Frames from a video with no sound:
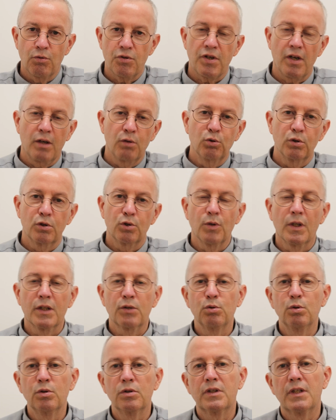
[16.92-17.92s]
Un saluto a
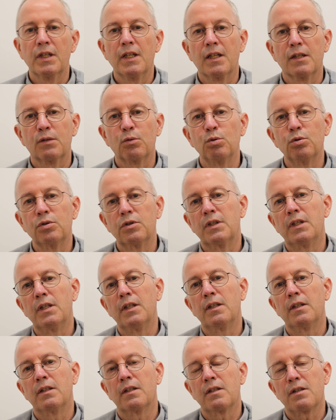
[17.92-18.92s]
tutte e a
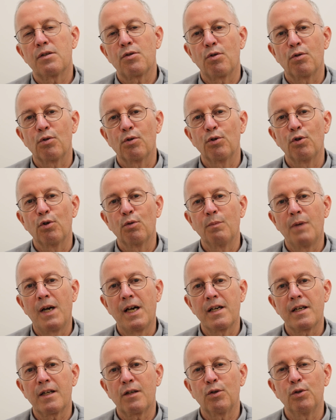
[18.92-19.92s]
tutti, sono Don
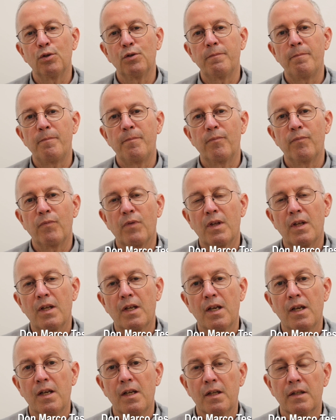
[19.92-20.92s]
Marco,
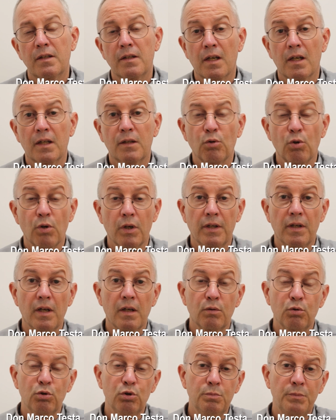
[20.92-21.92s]
direttore
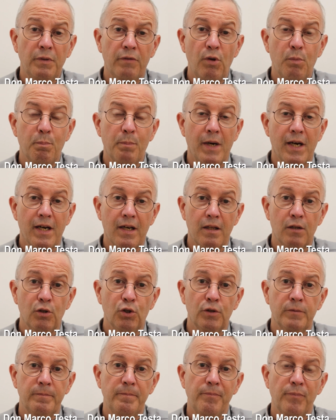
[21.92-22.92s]
del CUM e vi
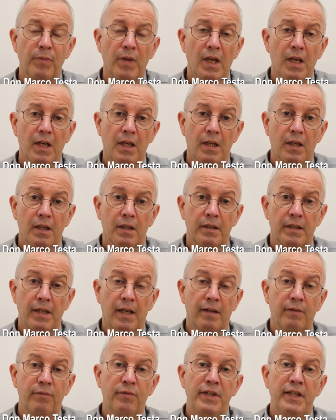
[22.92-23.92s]
parlo
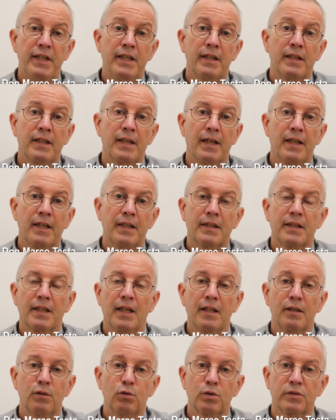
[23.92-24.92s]
da via
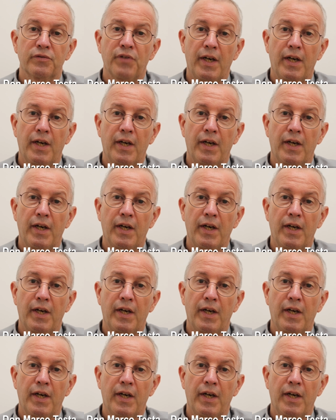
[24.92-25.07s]
Gaetano